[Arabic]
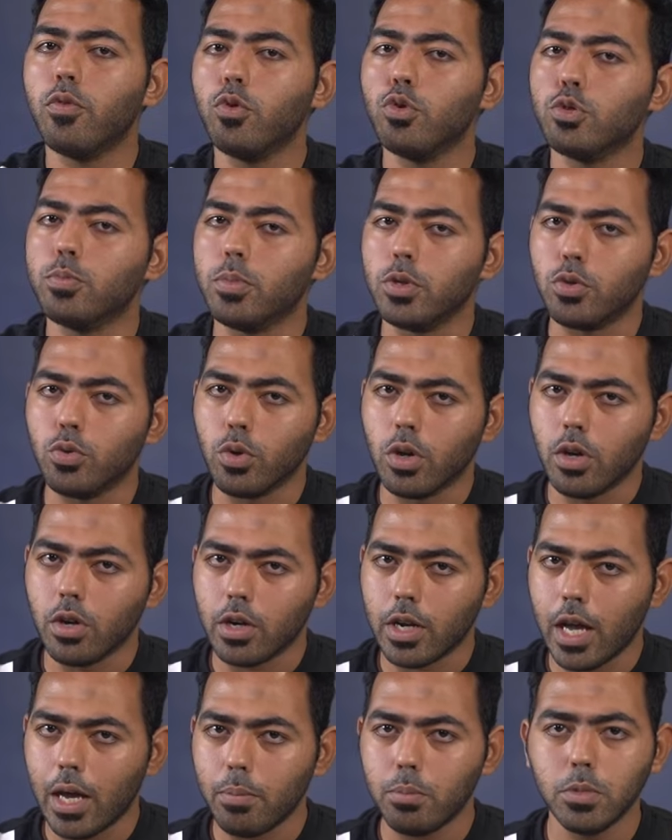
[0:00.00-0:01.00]
فلوس بالدولار
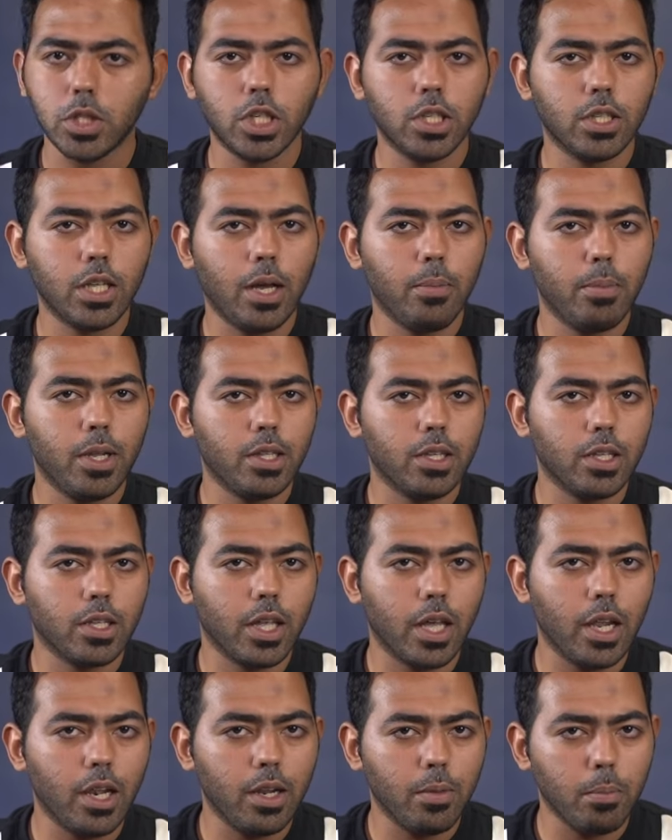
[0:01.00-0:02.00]
يا عم مش انت عمال
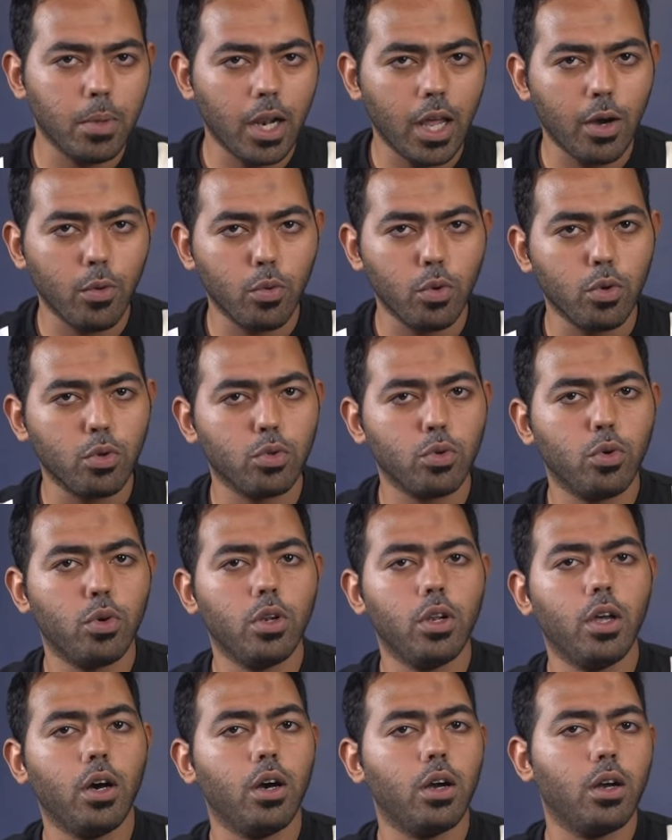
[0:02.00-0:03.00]
تتكلم من الاول وتقول
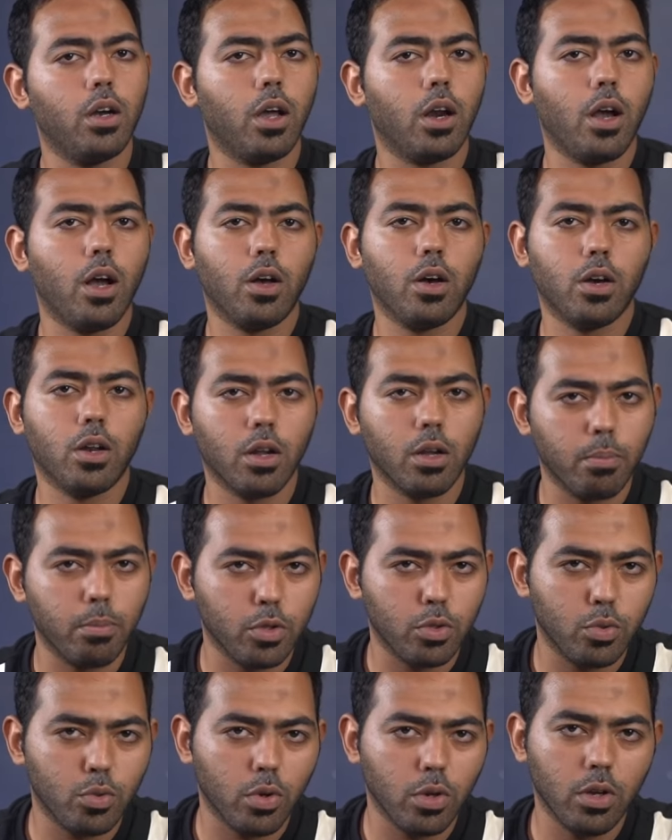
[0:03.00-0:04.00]
لي اجر عقارك
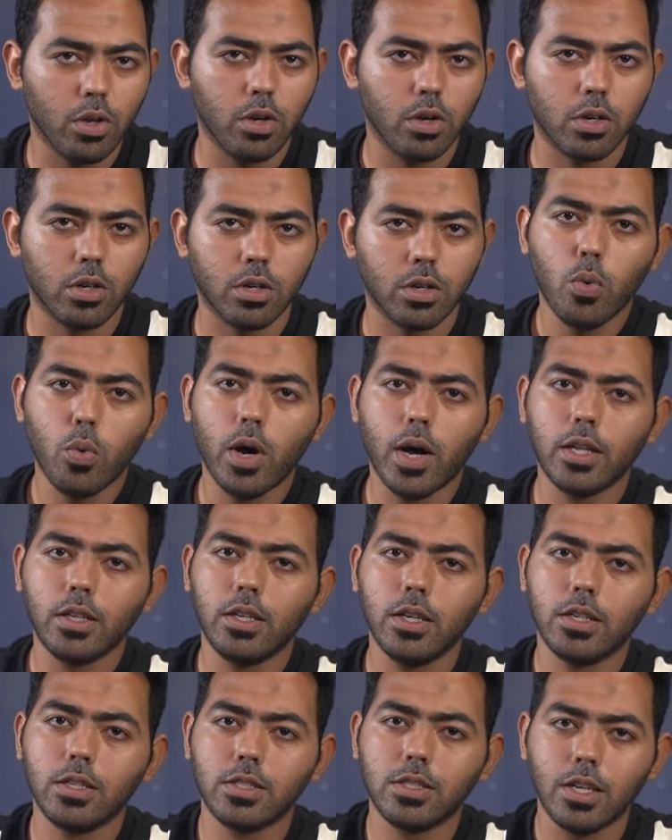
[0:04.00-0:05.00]
بالدولار
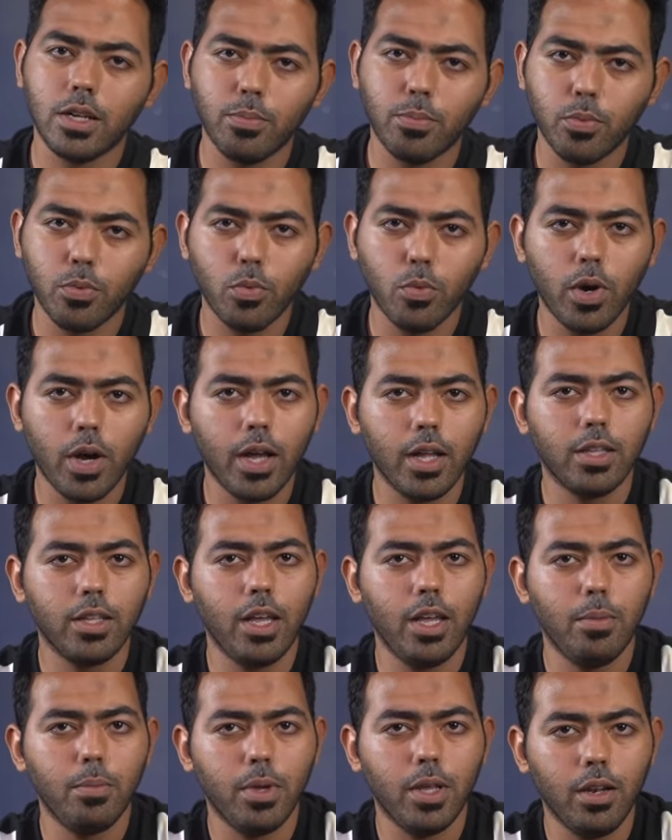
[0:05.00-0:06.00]
وهتكسب
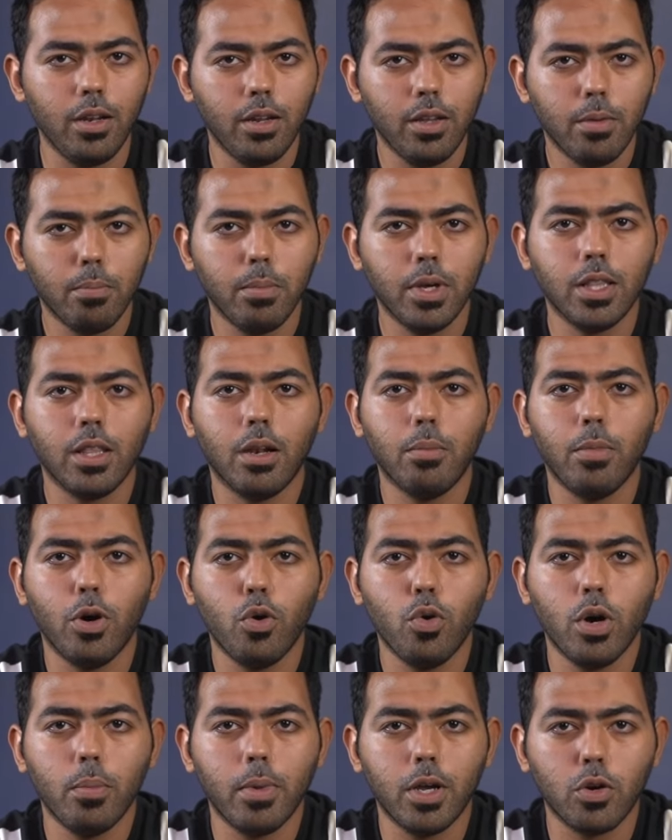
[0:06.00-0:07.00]
وهتعمل بدل ما
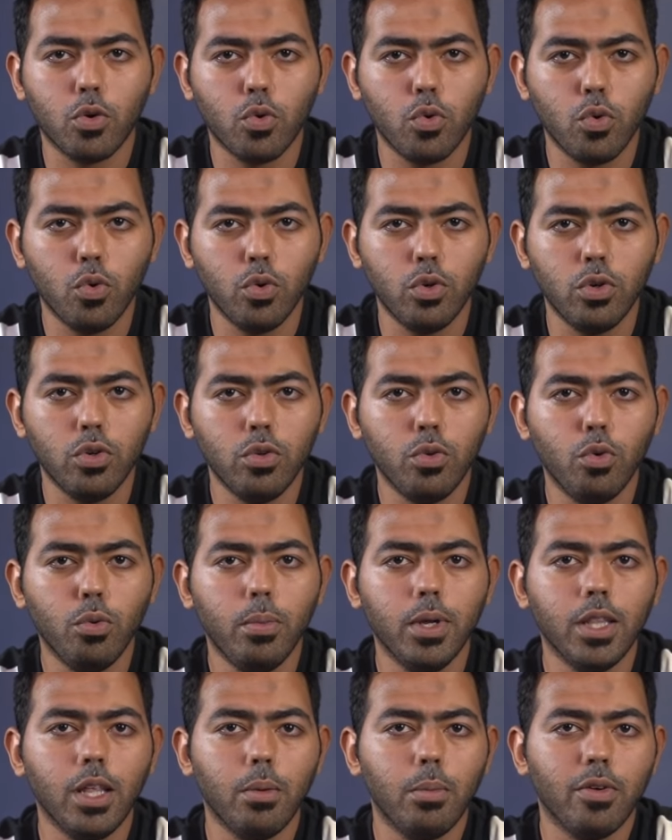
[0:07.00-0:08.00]
هو مركون
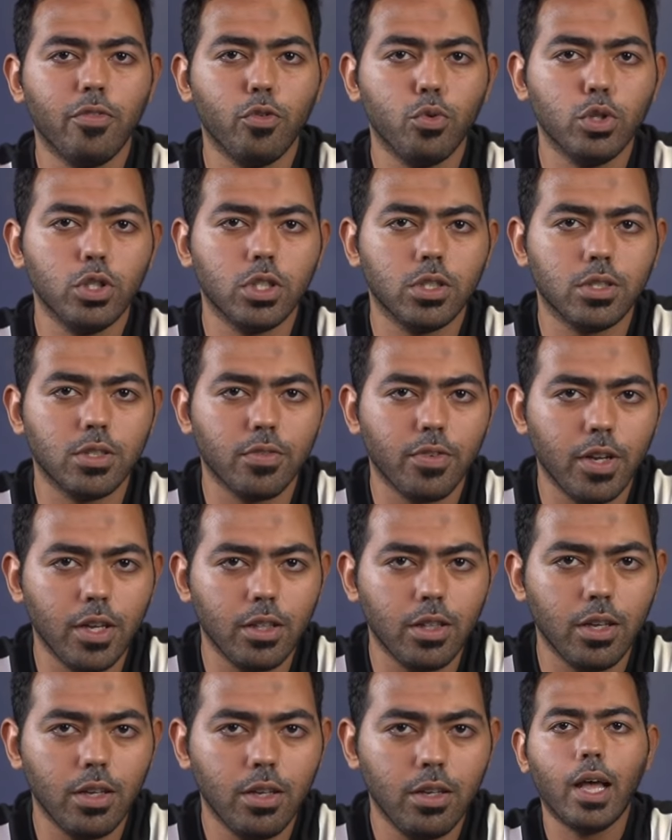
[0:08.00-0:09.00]
وبدل ما فيهوش
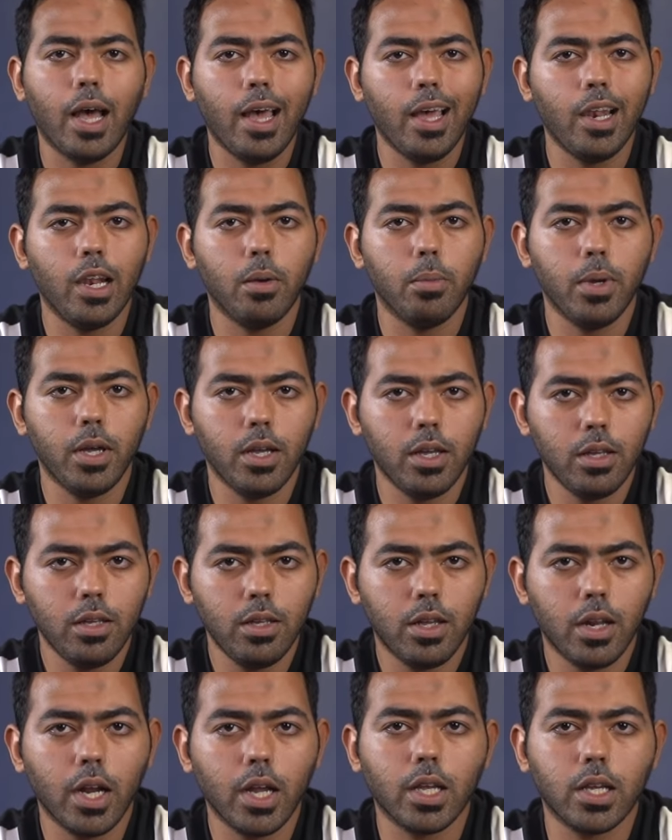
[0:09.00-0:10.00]
استفاده تعالى بقى
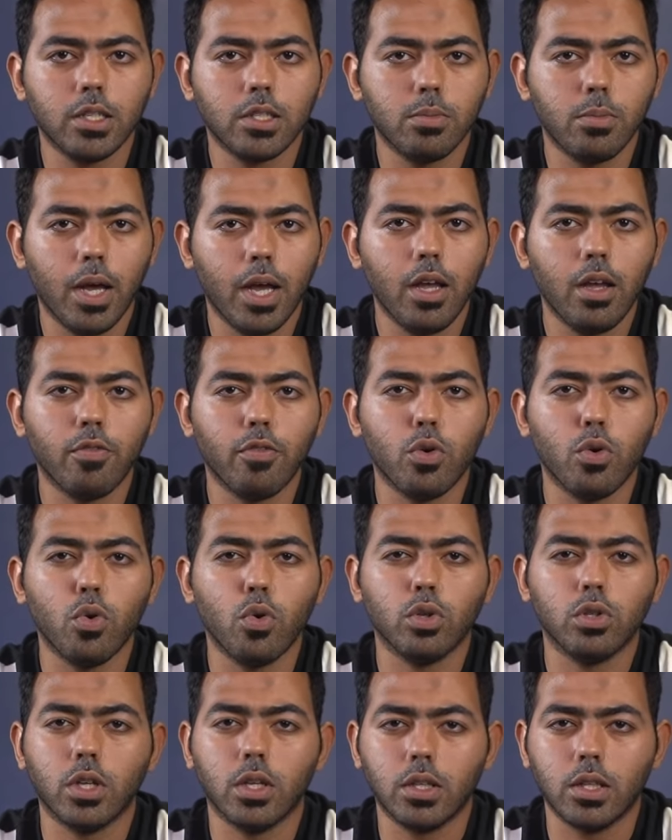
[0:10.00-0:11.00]
ركز معايا في النقطه